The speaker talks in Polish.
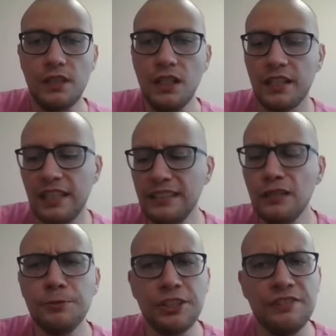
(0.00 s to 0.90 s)

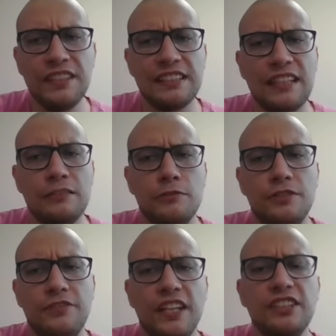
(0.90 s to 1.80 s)
Dlatego przeciwnik zagrał
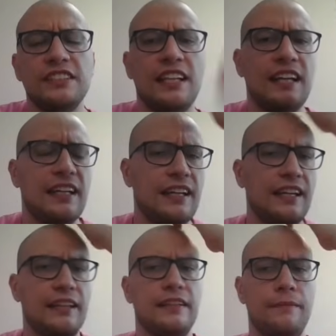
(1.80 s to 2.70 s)
ruch wieża z A na
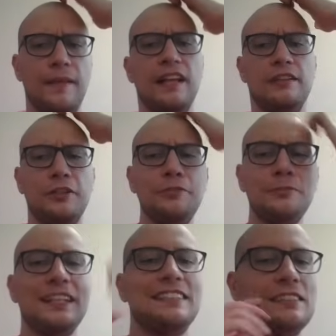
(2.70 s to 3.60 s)
E1. No i
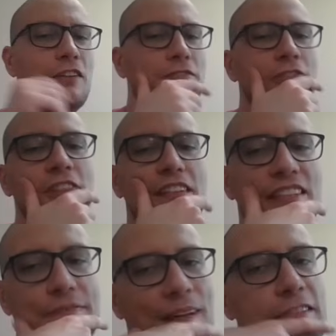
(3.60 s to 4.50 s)
tutaj znowu
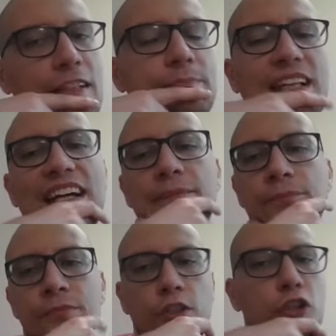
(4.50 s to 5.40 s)
wpadłem na
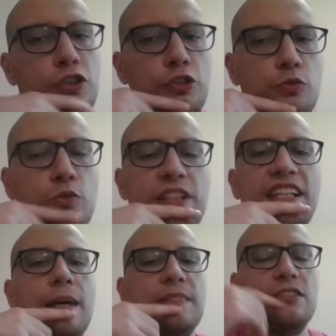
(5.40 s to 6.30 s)
dość długi
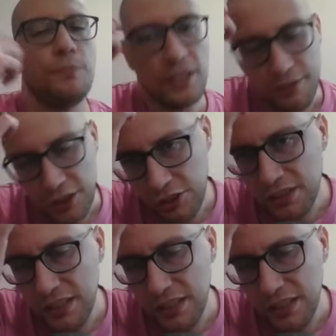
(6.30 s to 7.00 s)
namysł, ponieważ to, co